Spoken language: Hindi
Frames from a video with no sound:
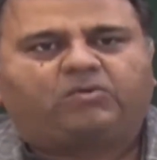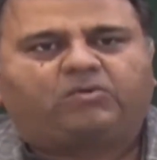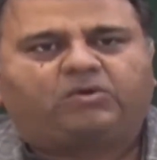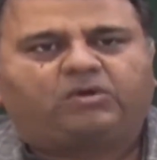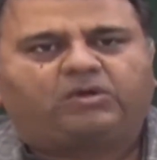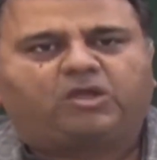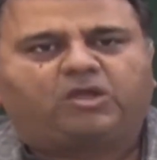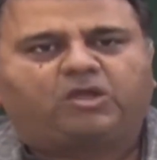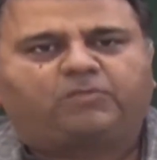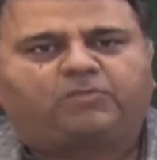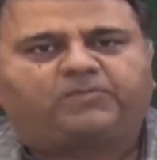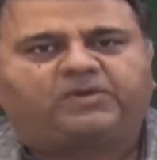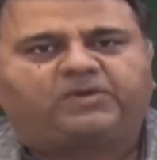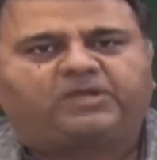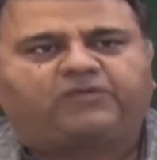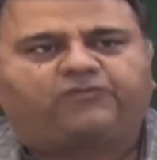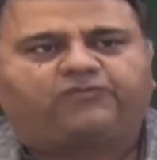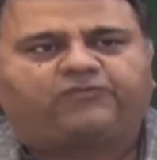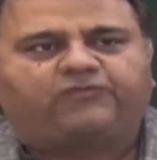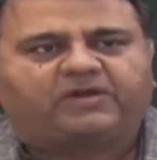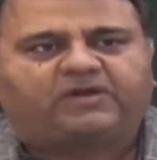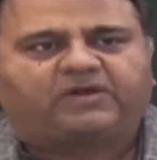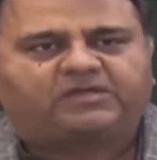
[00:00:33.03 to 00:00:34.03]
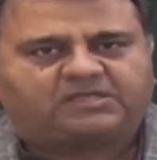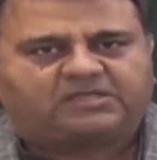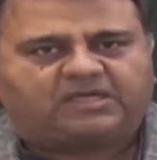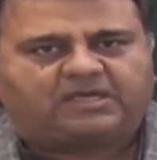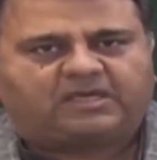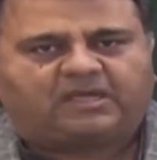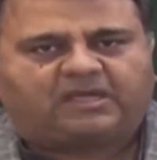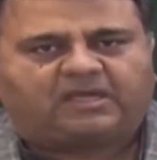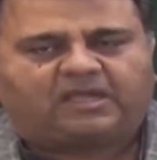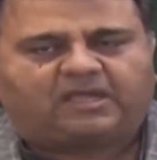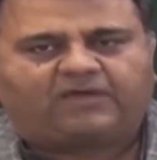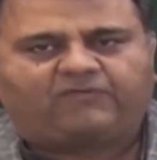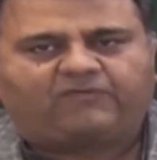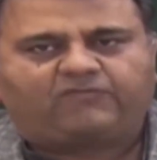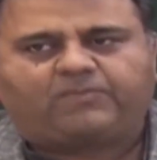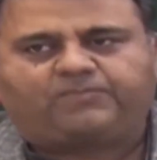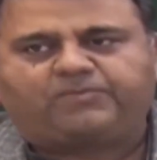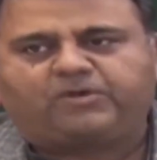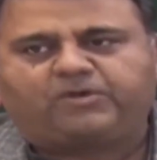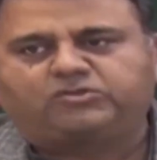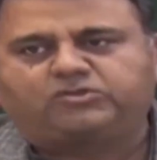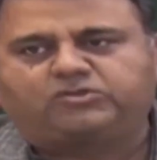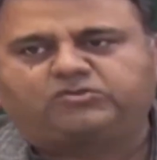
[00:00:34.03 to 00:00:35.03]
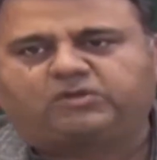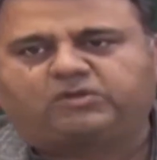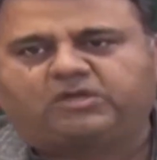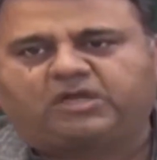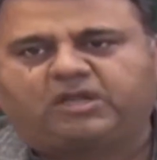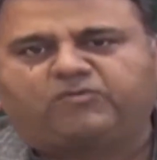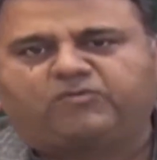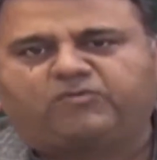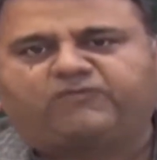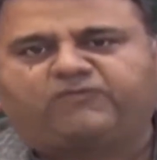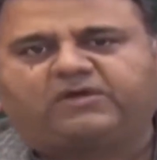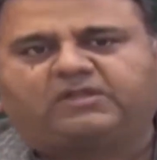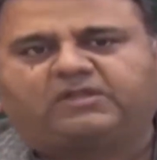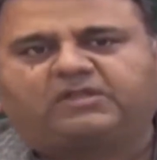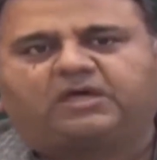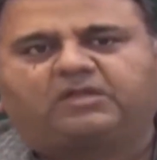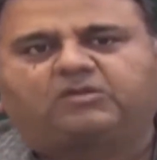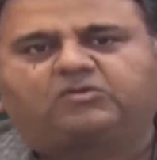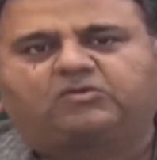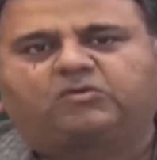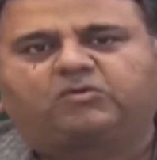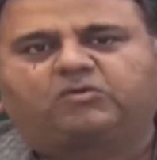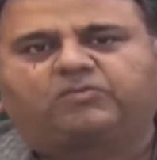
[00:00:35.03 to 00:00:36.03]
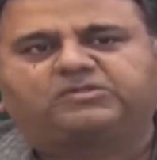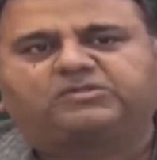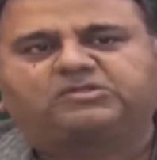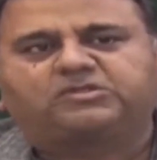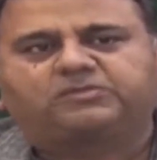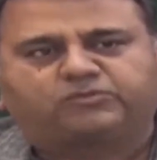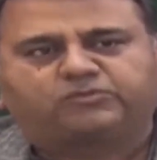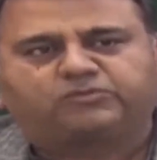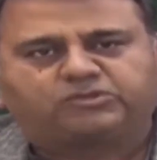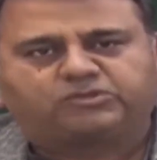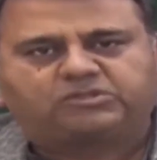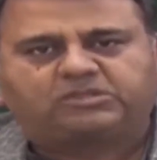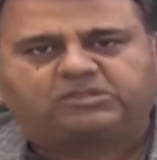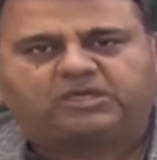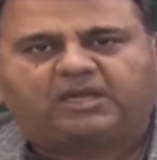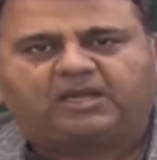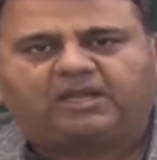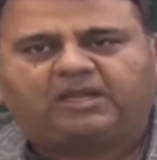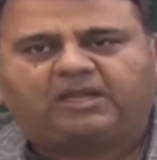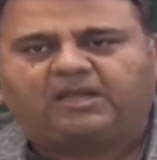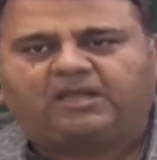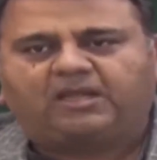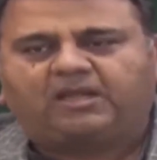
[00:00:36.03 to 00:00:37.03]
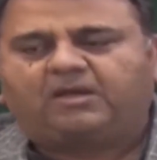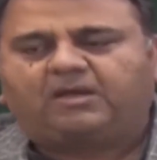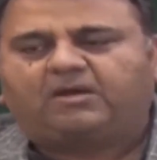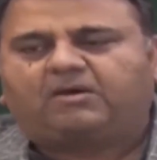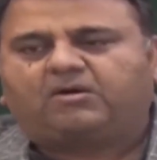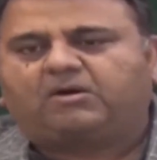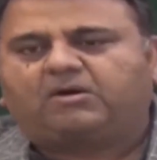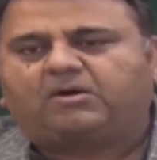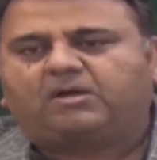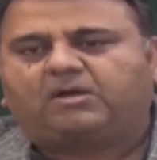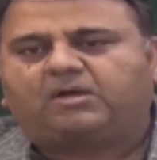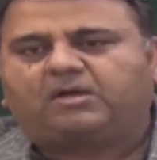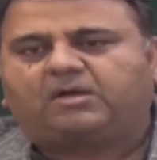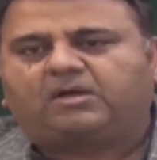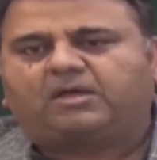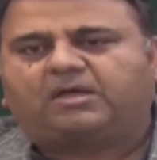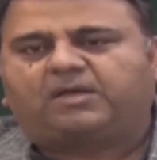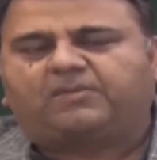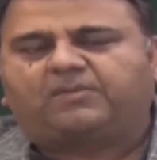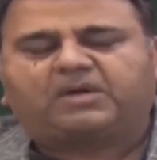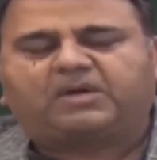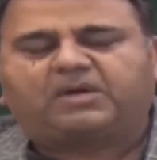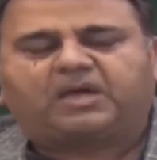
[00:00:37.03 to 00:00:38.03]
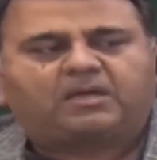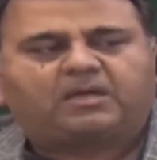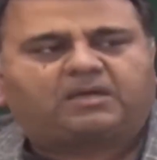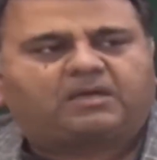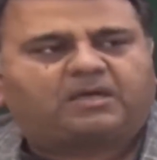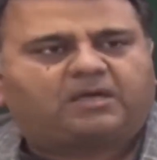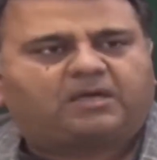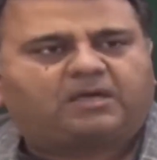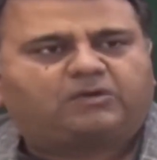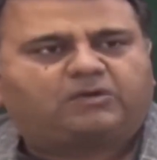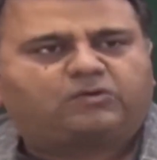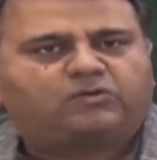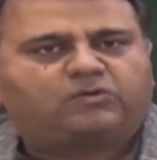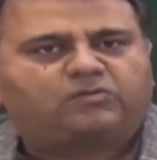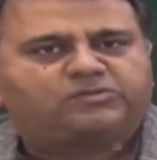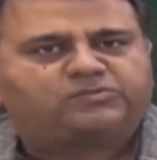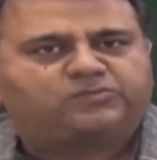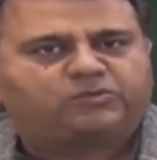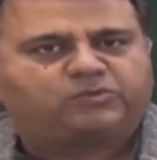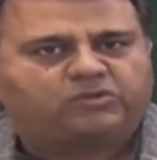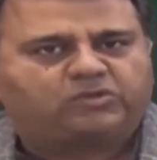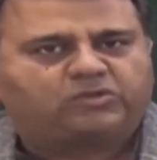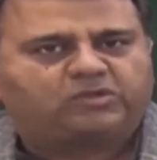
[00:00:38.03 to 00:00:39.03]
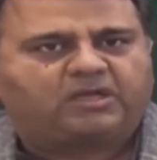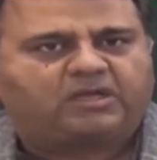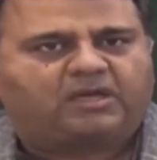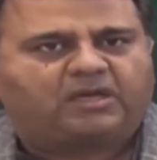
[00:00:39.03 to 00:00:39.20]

उनके ऊपर ये फ़र्ज़ है कि वो अपने छोटे मफादात को से पुश डालें और इमरान खान को मजबूत